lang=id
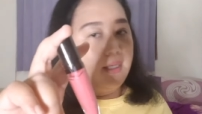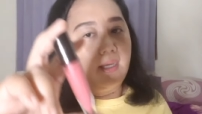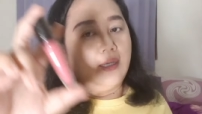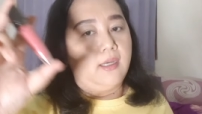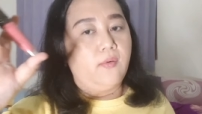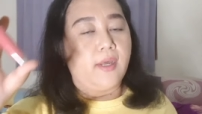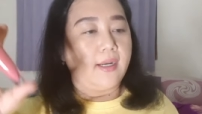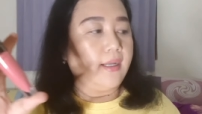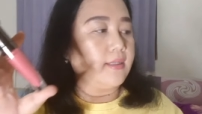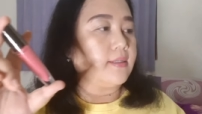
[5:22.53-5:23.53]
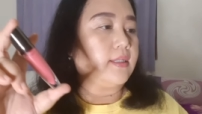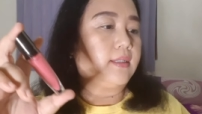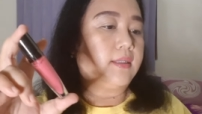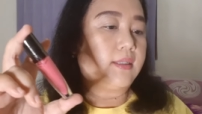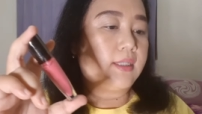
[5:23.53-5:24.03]
yang warna
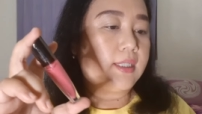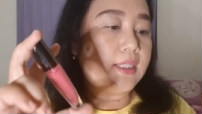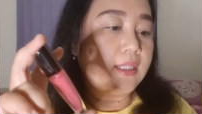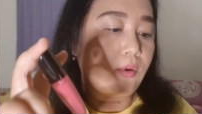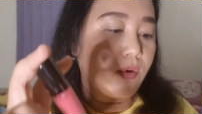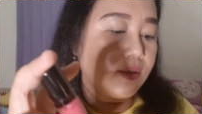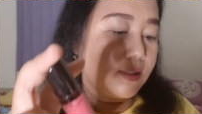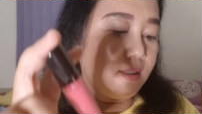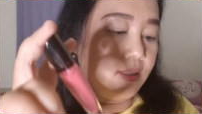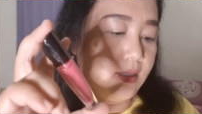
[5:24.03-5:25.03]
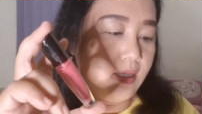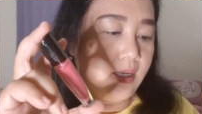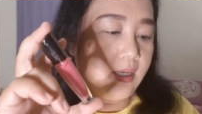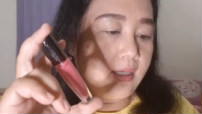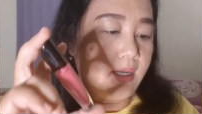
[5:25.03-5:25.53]
silky rose
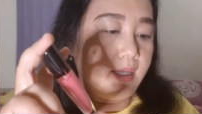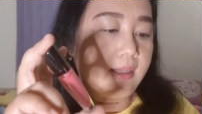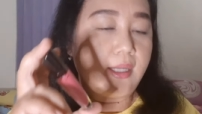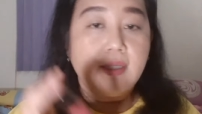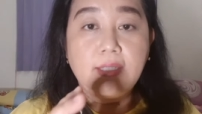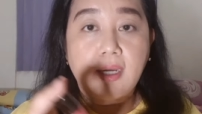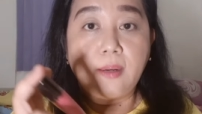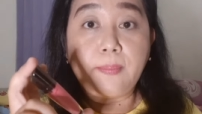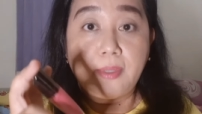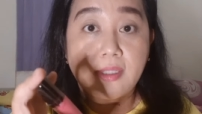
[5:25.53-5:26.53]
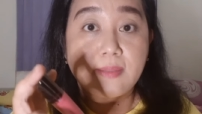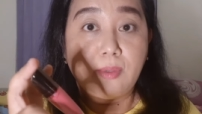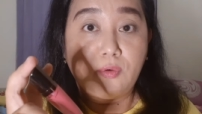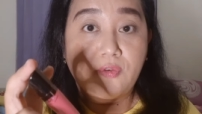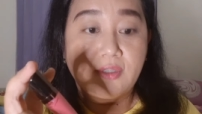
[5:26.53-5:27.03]
dan tadi yang plus
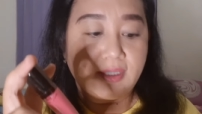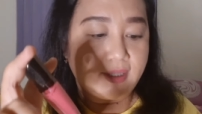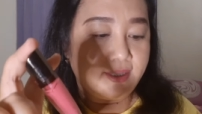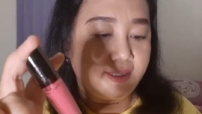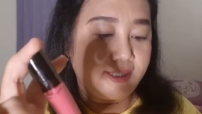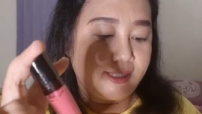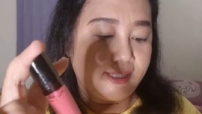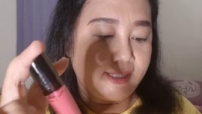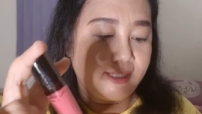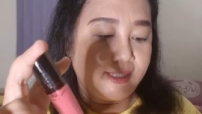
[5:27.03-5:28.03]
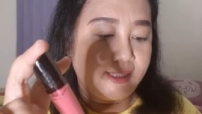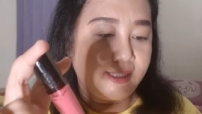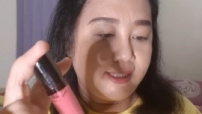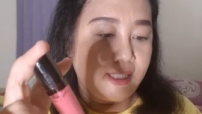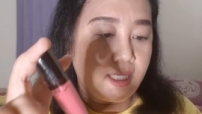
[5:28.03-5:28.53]
mauve
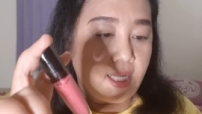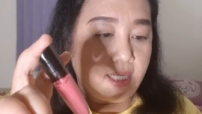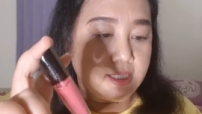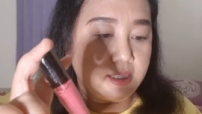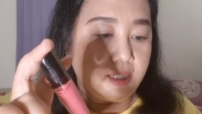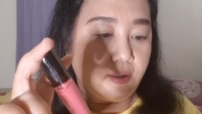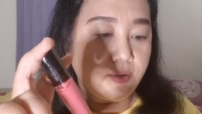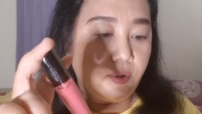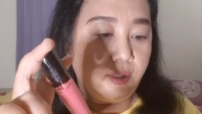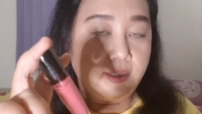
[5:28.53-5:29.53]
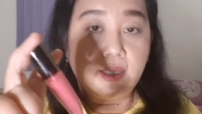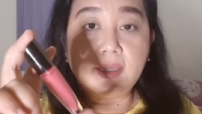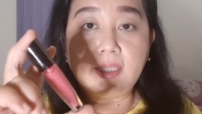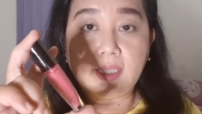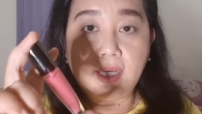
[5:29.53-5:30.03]
yang silky rose
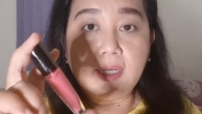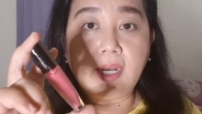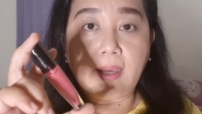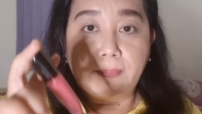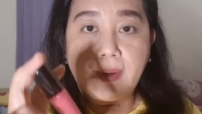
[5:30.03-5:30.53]
kodenya 38460